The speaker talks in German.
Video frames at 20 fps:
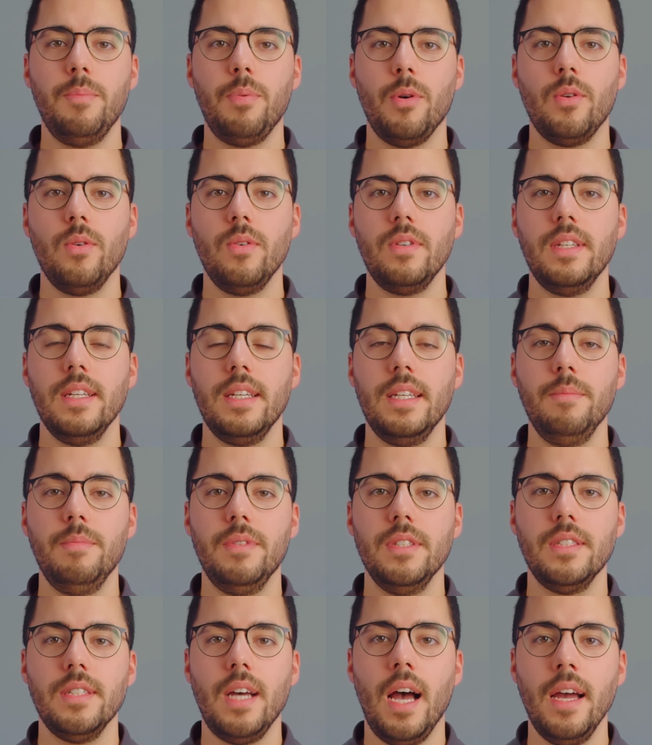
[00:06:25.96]
Produkte gibt
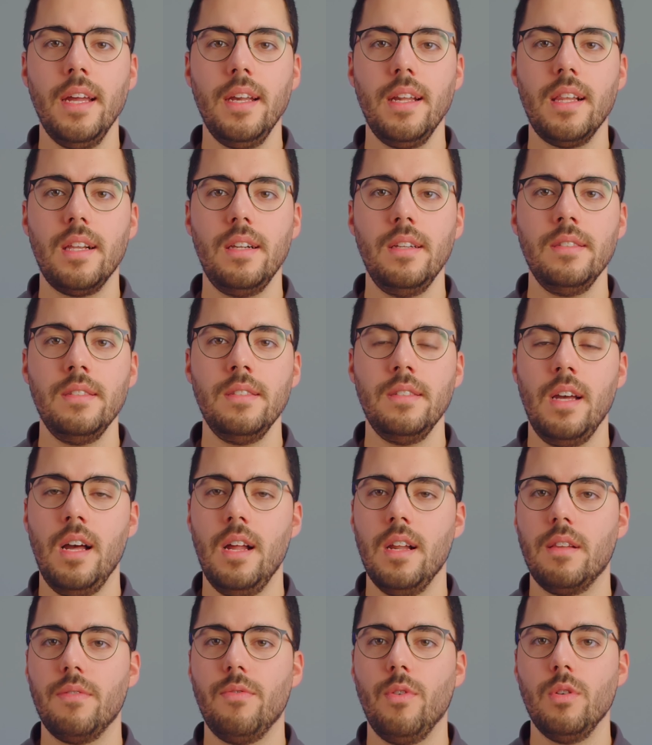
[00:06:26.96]
es einzeln
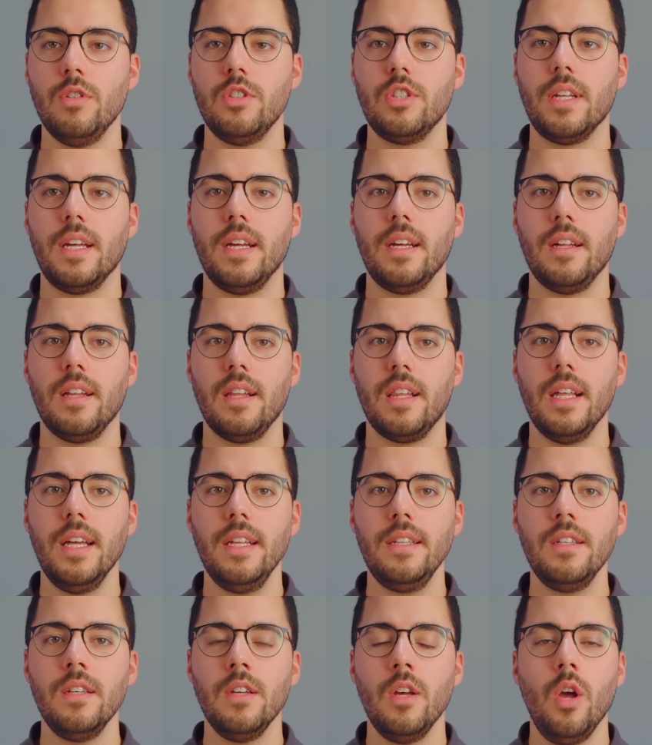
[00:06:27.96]
als
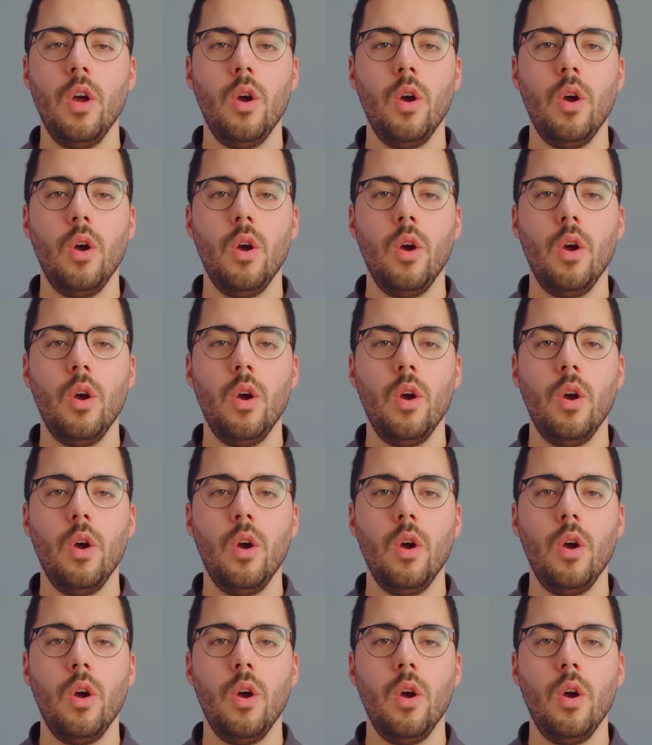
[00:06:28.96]
Funkstrecken-Set